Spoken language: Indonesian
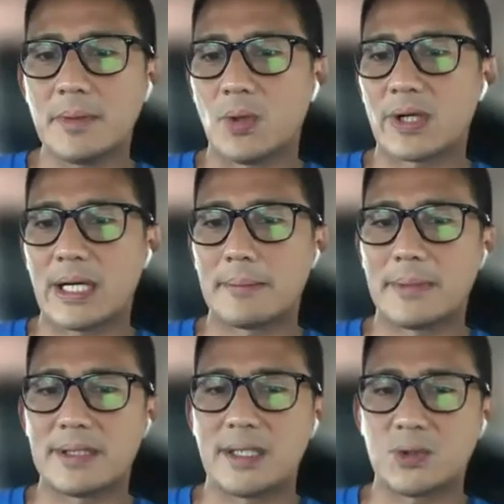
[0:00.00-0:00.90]
pemohon
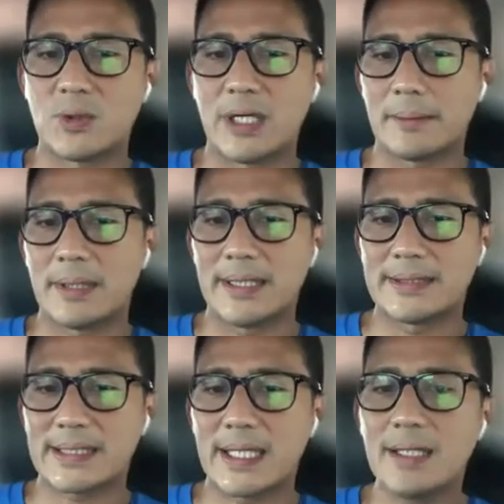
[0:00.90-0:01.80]
rahmat dari Tuhan Yang Maha
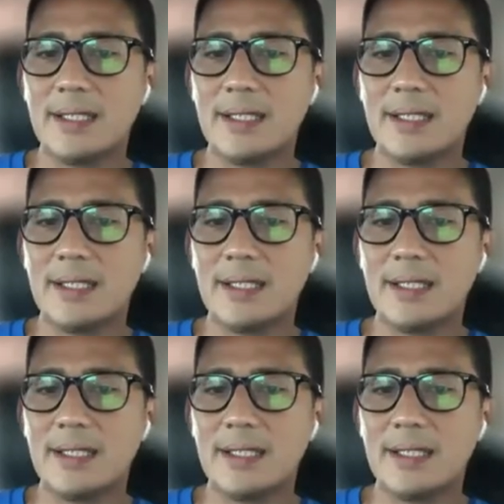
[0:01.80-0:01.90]
Esa,